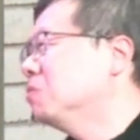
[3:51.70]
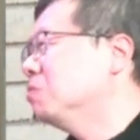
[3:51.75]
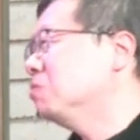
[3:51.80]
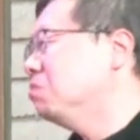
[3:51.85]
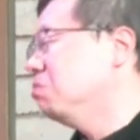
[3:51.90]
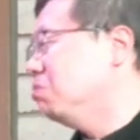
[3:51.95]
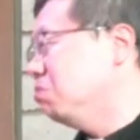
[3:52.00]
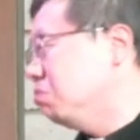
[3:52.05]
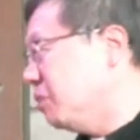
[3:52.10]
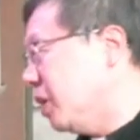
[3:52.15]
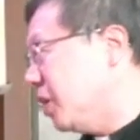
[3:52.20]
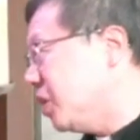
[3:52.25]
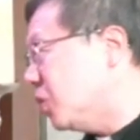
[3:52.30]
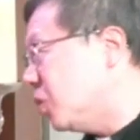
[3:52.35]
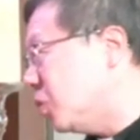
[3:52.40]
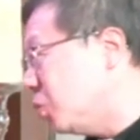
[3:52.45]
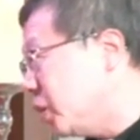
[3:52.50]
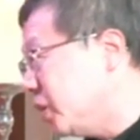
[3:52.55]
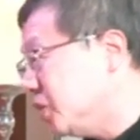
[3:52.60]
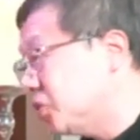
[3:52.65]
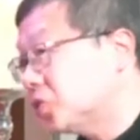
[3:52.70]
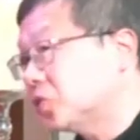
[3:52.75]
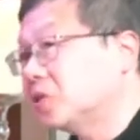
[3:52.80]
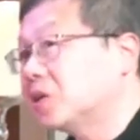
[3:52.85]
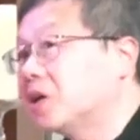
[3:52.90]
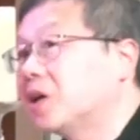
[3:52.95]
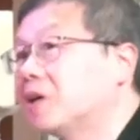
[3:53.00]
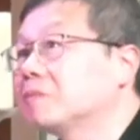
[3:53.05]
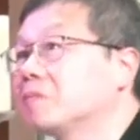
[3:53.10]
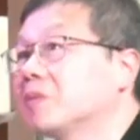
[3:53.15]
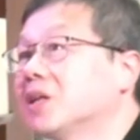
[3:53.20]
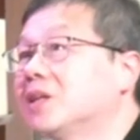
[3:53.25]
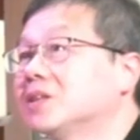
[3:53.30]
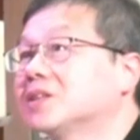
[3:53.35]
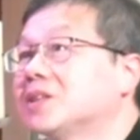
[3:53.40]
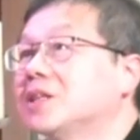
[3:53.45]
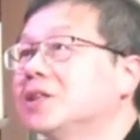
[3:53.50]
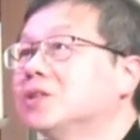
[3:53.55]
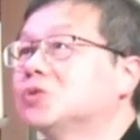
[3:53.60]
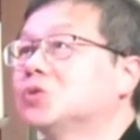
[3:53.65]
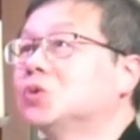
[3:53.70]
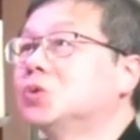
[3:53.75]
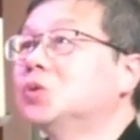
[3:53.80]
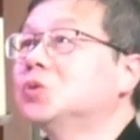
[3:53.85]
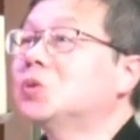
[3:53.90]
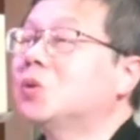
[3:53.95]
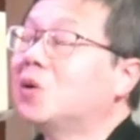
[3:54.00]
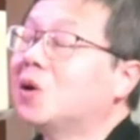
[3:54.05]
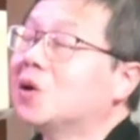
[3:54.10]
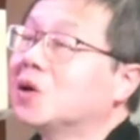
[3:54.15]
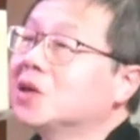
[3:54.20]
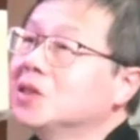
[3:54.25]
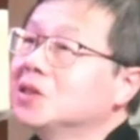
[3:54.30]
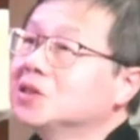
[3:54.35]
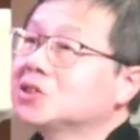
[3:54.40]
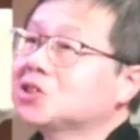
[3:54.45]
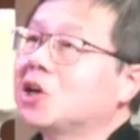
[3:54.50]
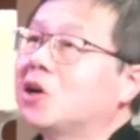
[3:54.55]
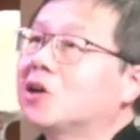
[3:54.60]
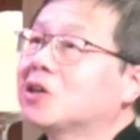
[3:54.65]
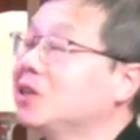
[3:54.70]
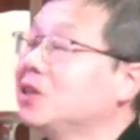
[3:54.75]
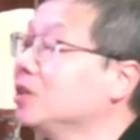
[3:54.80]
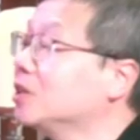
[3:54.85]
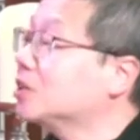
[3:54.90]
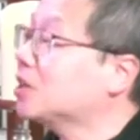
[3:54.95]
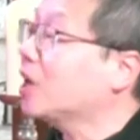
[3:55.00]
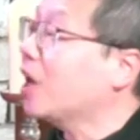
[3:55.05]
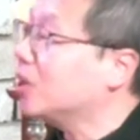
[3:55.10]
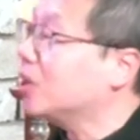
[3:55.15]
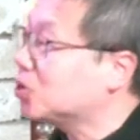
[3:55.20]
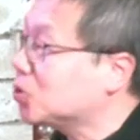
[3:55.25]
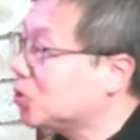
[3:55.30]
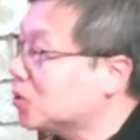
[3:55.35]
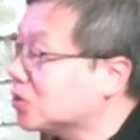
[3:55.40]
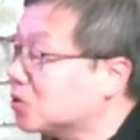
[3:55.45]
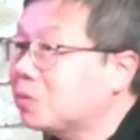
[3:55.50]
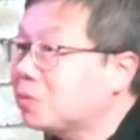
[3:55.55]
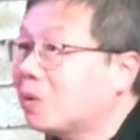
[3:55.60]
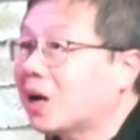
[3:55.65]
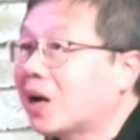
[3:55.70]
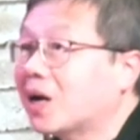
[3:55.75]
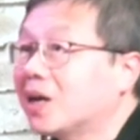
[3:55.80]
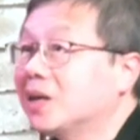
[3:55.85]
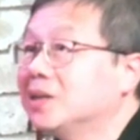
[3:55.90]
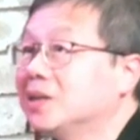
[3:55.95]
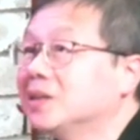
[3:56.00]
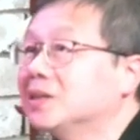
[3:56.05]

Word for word: 没有位置了，但如果巧克力太多的话，